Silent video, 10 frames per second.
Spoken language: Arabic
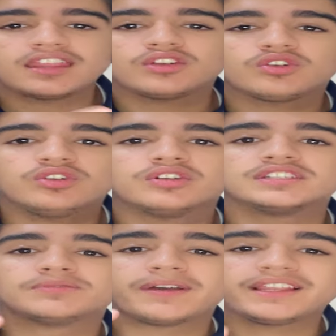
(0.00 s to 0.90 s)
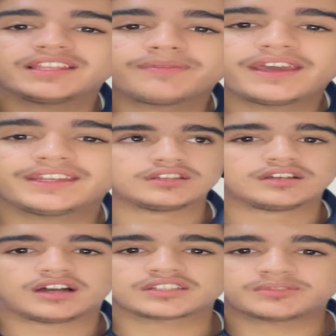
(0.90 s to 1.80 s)
هذا يقول له سبايدر مان
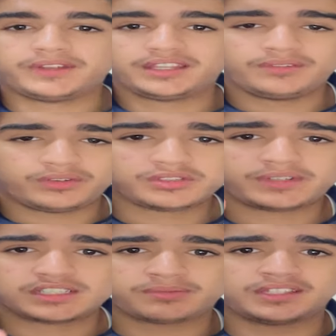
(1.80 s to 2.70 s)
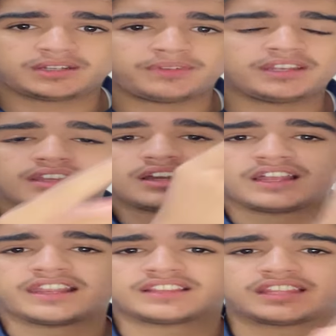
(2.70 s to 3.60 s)
اقسم بالله لو اسمعك سبايدر مان اللي